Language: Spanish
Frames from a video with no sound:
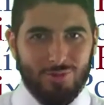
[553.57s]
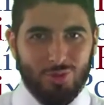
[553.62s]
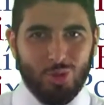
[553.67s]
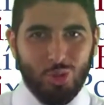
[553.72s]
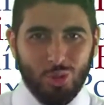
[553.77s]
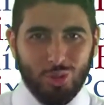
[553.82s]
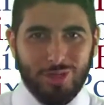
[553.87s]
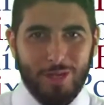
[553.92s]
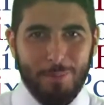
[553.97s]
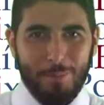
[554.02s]

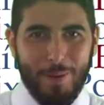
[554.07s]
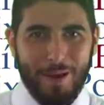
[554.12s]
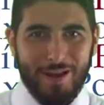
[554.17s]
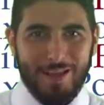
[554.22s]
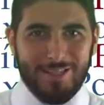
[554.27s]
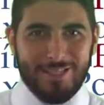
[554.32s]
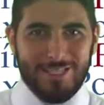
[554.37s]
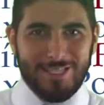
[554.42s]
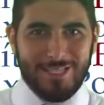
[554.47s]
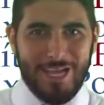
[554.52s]
Tú te
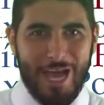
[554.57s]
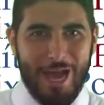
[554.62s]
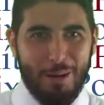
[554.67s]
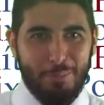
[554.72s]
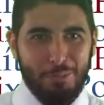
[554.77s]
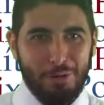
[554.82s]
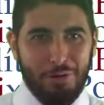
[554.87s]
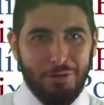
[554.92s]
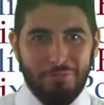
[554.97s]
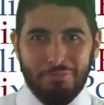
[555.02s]
pareces a
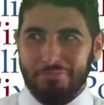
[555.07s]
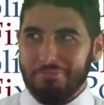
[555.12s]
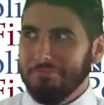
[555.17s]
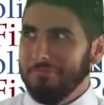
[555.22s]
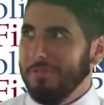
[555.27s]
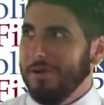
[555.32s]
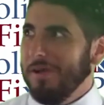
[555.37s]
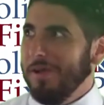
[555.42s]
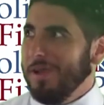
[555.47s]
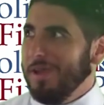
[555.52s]
AMLO.
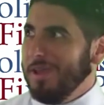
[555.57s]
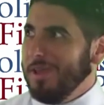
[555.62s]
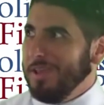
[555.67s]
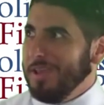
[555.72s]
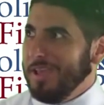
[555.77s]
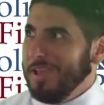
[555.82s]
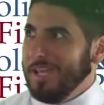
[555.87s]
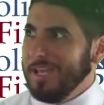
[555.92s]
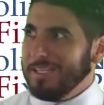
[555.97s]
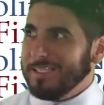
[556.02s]

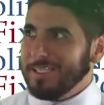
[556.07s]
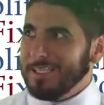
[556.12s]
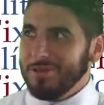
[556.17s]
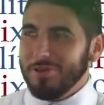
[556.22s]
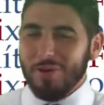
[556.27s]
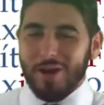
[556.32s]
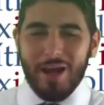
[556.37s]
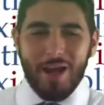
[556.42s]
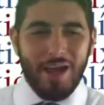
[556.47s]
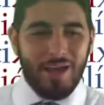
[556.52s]
Y el
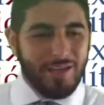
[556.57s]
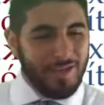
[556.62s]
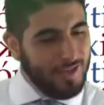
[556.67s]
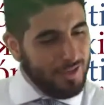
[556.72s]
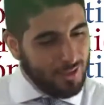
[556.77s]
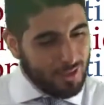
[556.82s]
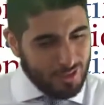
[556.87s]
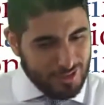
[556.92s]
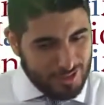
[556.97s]
señor Anaya,